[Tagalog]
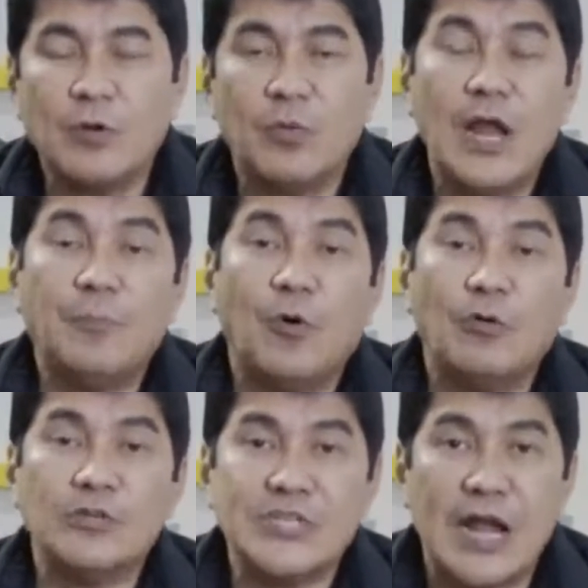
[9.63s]
Pero
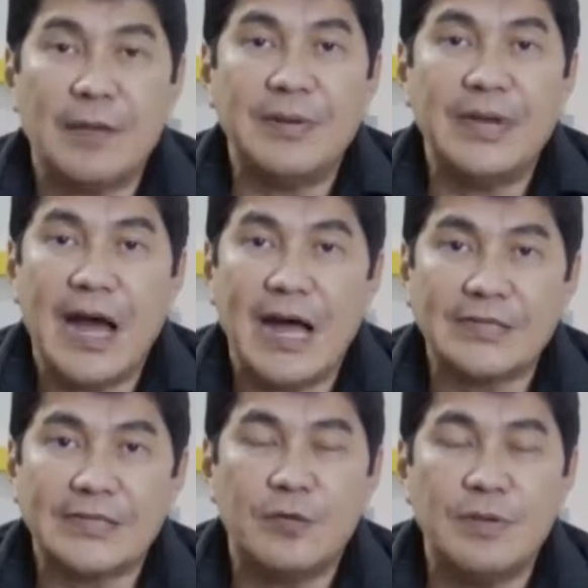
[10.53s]
wala po akong sinabi na
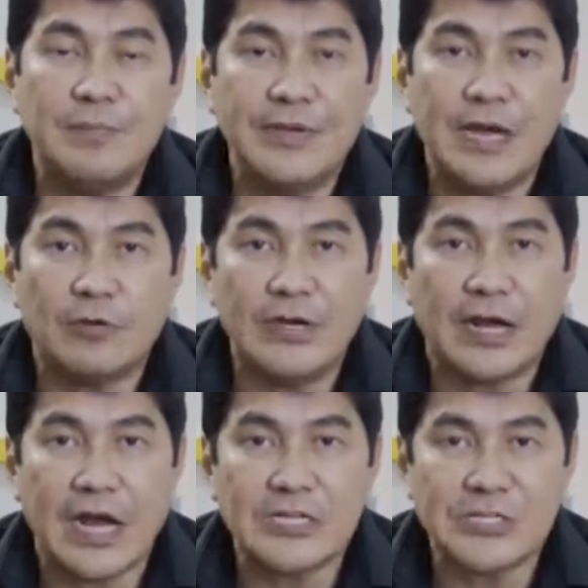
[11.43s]
lahat kayo bibigyan
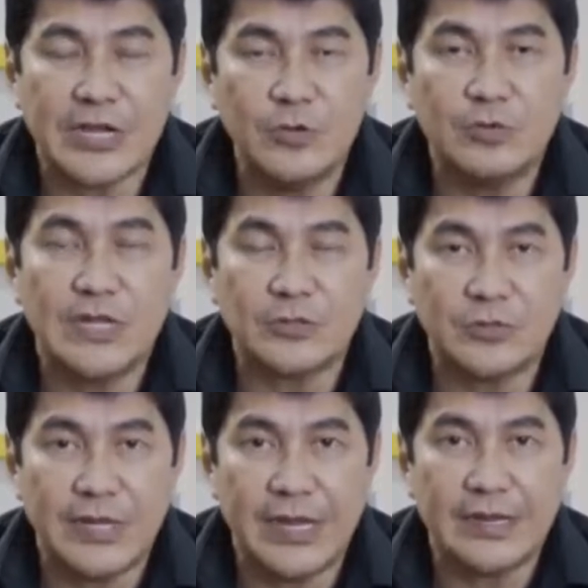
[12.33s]
ko ng cash
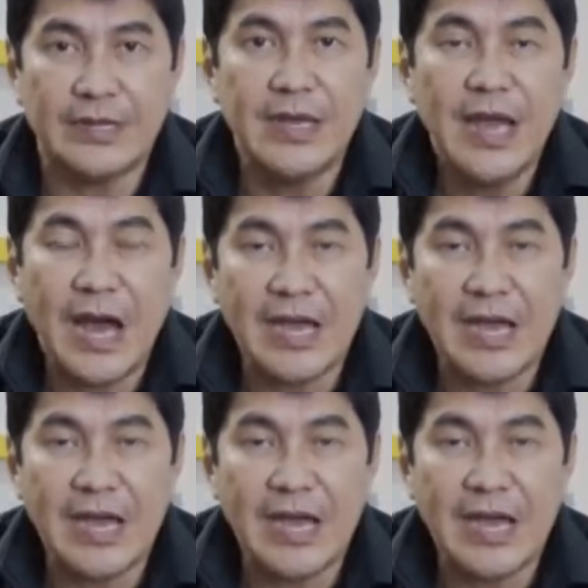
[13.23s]
ayuda today.